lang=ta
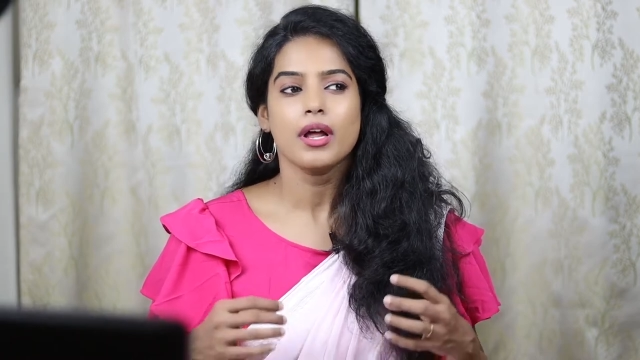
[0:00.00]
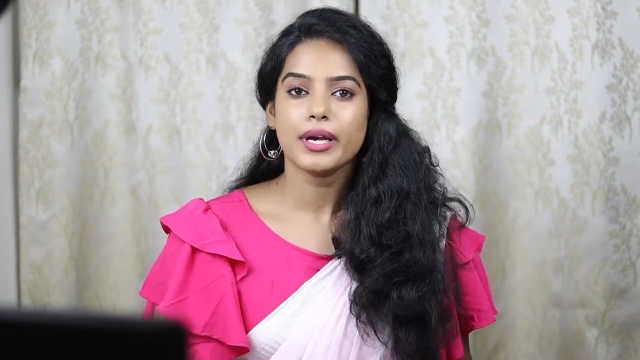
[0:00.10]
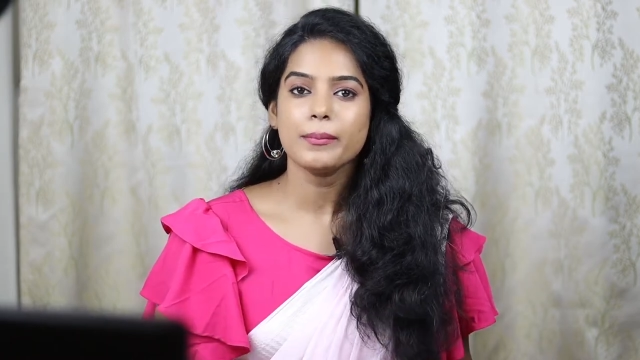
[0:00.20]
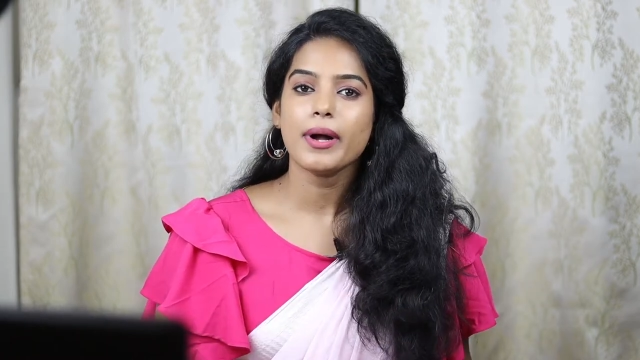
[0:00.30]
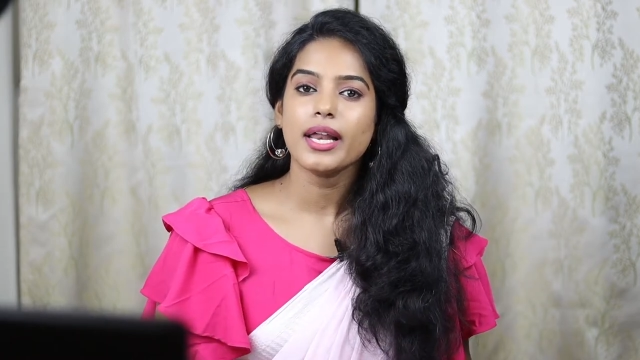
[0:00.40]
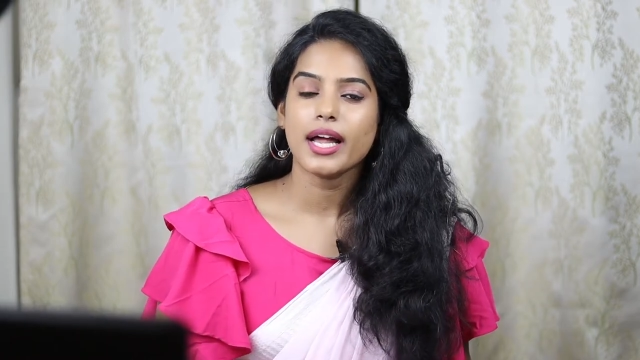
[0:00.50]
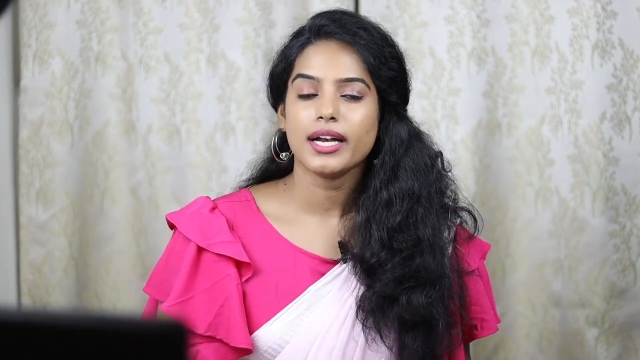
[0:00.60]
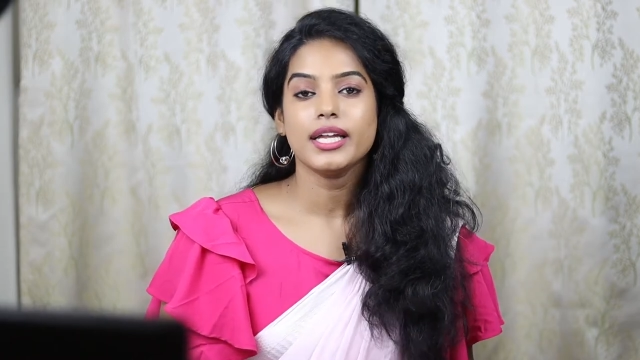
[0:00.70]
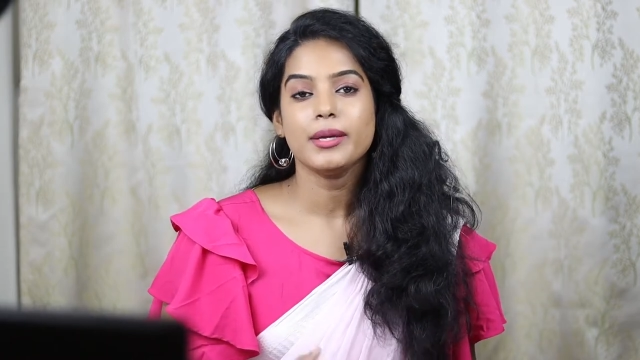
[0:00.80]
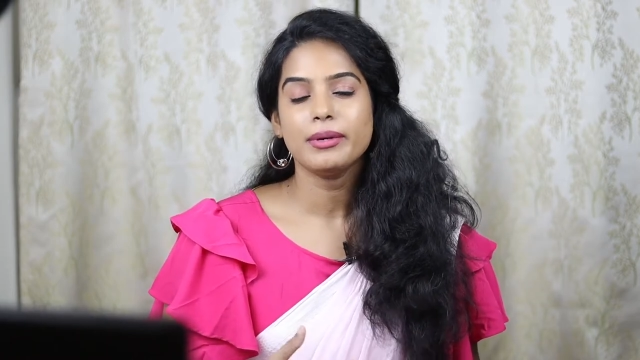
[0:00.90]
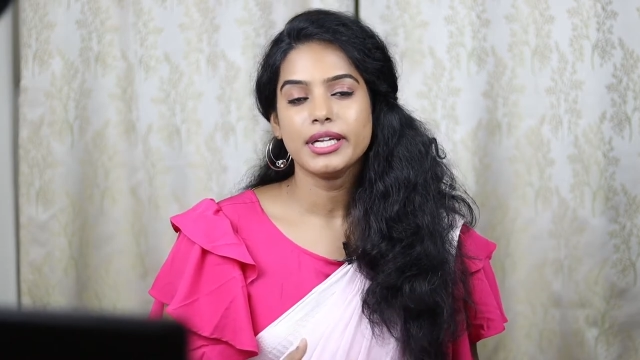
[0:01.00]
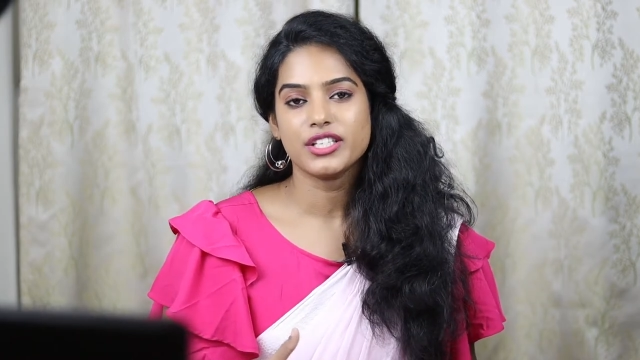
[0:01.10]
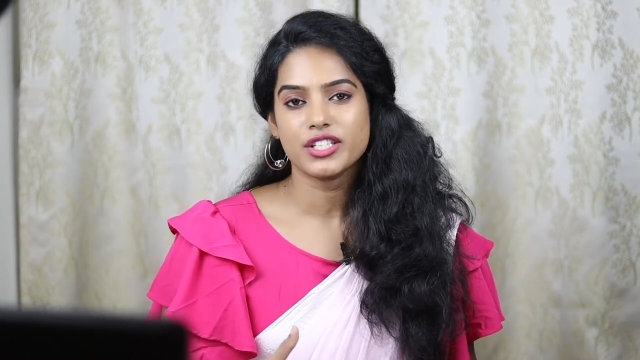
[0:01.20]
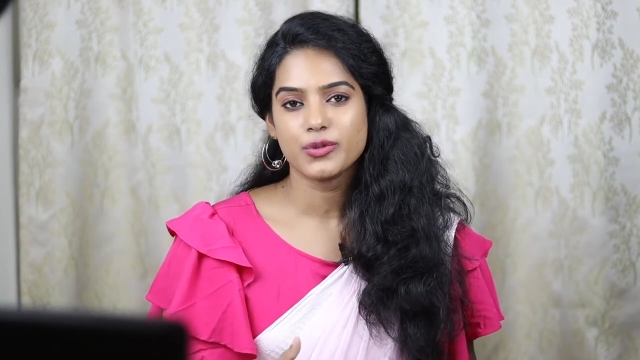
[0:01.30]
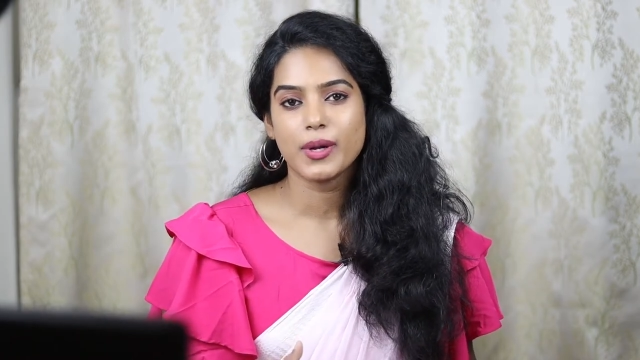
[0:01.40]
பெரும்பாலான
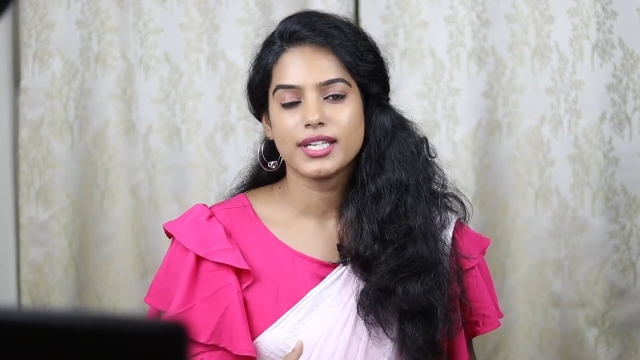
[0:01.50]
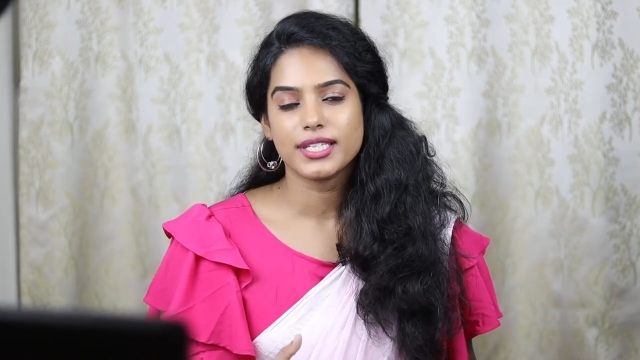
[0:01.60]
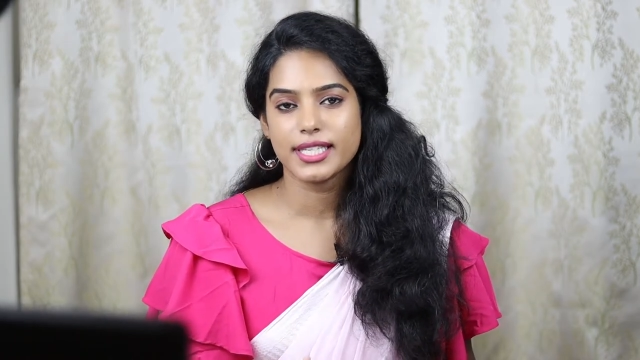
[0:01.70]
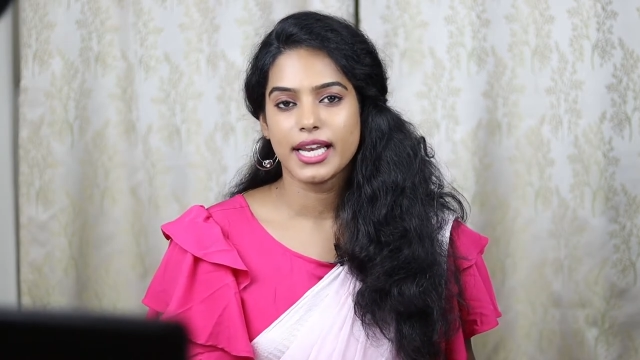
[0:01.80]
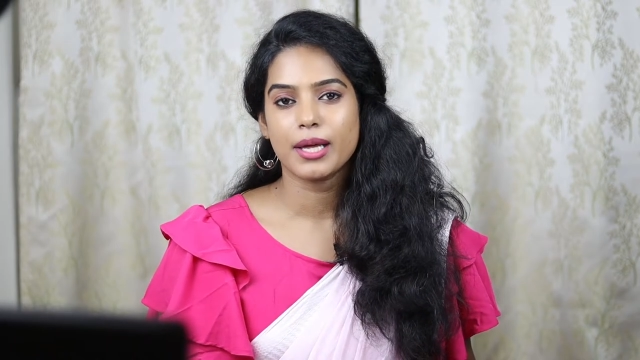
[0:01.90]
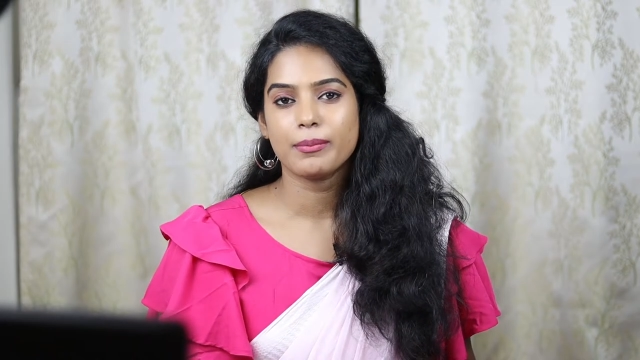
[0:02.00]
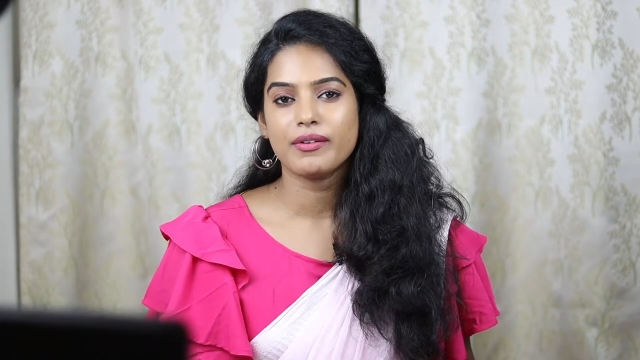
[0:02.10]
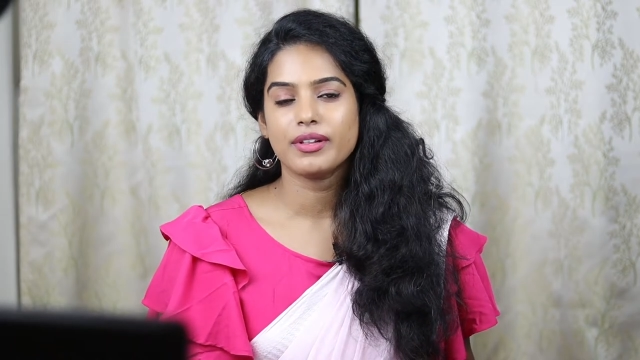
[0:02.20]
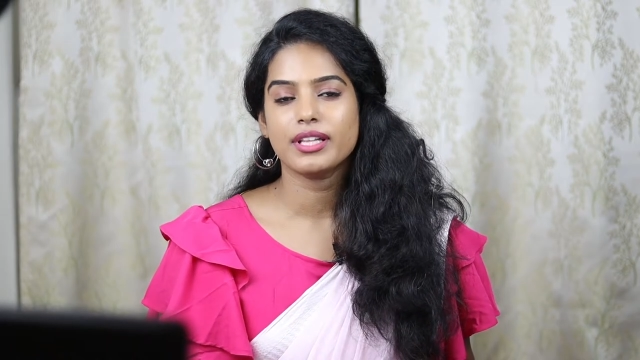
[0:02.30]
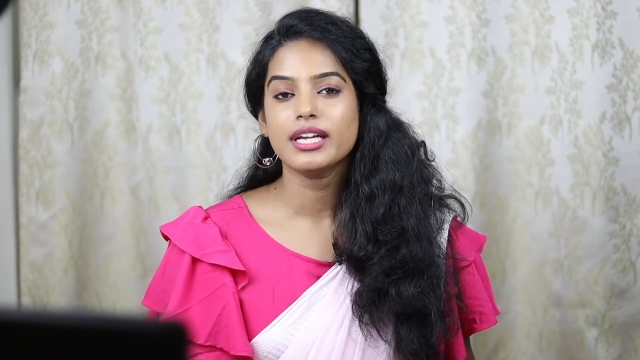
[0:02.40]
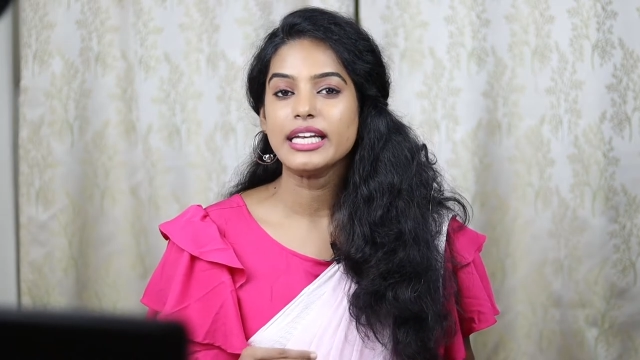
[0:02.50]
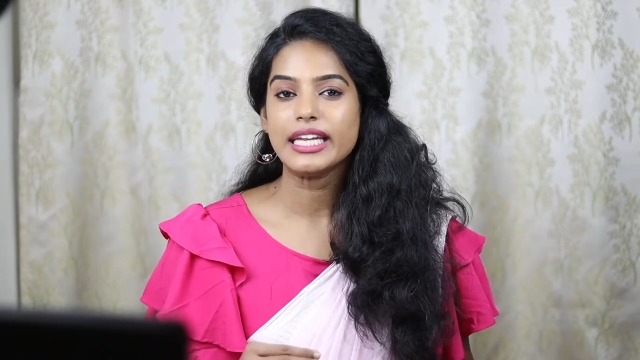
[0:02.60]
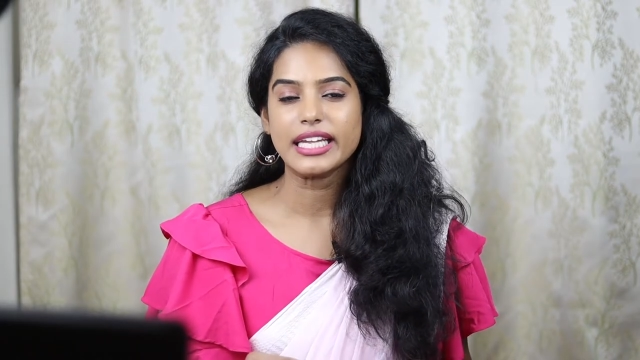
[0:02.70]
இமிட்டேஷன் ஜுவல்லரிஸ் எல்லாமே வந்து